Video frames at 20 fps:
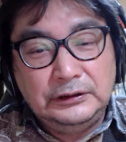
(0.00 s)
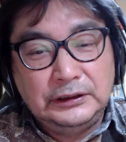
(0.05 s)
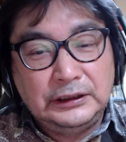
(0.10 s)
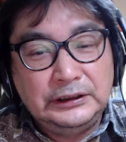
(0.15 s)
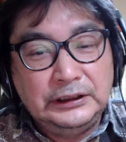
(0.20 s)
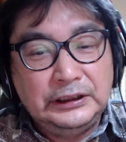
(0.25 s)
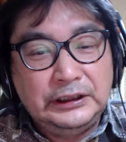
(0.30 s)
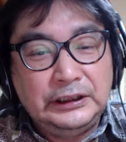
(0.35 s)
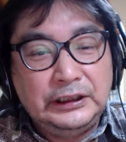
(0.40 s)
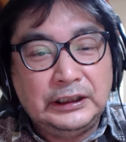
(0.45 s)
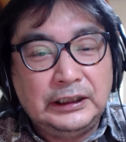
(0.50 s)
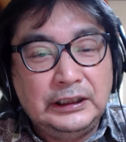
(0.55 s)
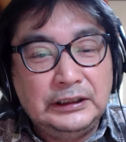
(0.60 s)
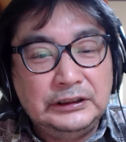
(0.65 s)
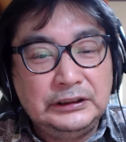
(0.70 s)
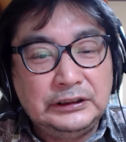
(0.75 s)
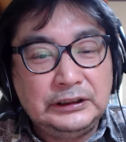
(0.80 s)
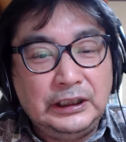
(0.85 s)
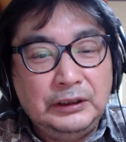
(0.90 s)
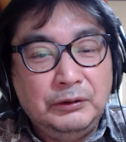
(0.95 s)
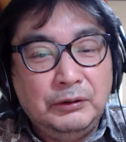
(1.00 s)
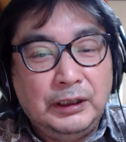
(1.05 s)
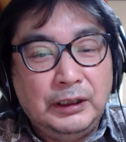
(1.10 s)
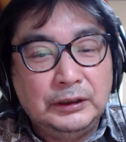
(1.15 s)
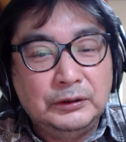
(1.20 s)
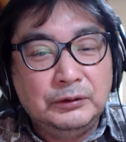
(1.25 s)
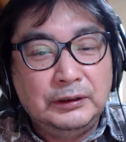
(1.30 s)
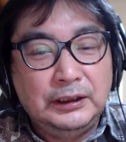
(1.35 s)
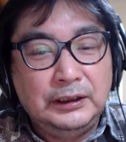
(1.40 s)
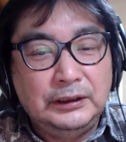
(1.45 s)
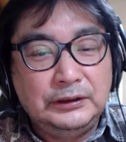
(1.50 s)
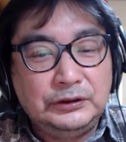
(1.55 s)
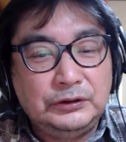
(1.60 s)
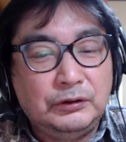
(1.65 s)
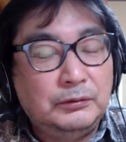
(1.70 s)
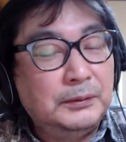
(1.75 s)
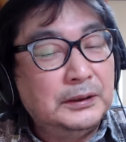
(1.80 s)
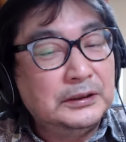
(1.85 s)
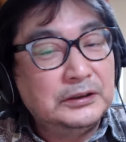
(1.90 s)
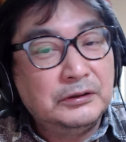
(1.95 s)
ジャニー喜多川事件の後で、
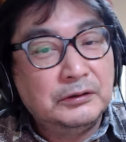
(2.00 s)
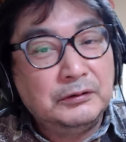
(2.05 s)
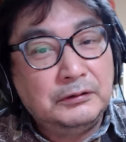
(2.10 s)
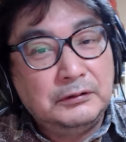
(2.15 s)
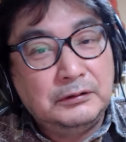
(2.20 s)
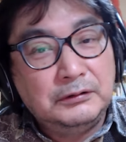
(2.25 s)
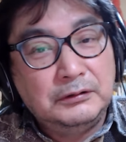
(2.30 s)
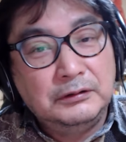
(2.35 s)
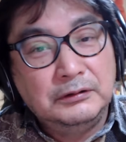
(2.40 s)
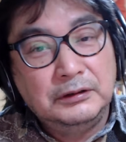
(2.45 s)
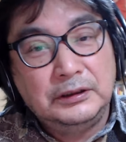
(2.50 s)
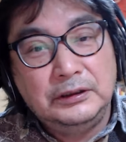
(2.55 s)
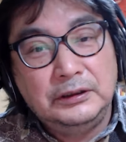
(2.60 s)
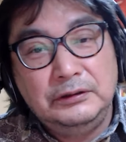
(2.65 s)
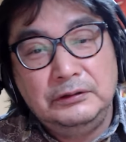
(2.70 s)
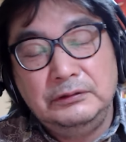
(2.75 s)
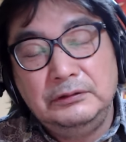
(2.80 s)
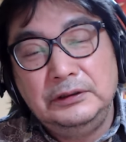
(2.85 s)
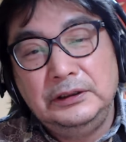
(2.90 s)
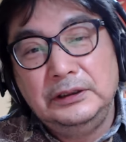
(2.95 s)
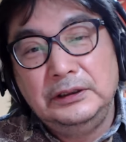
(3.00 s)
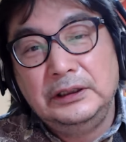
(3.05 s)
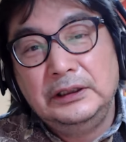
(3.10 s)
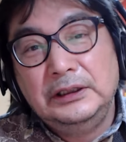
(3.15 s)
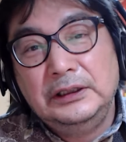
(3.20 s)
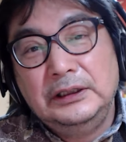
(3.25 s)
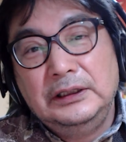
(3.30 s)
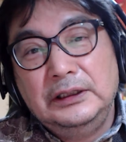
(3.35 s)
ショーマストゴーオンっていうふうに